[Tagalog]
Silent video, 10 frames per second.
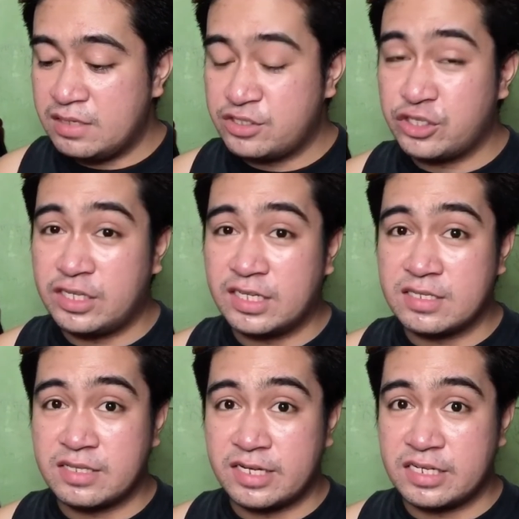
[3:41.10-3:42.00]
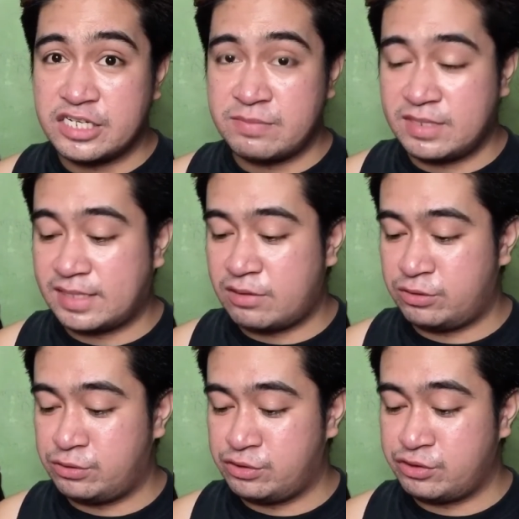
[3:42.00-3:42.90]
So, nag-start na siya
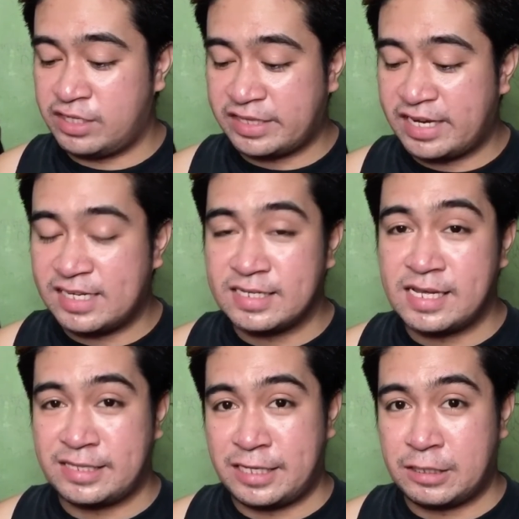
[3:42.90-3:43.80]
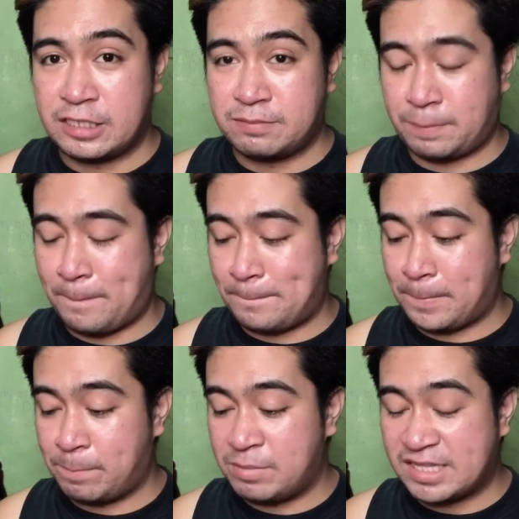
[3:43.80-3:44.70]
mag-download. So, hintayin lang natin
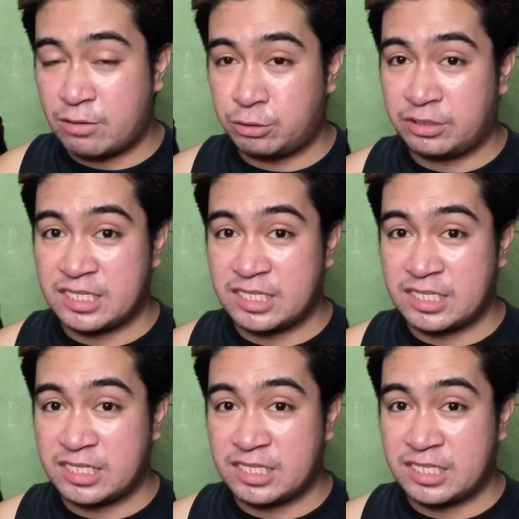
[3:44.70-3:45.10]
mag-download.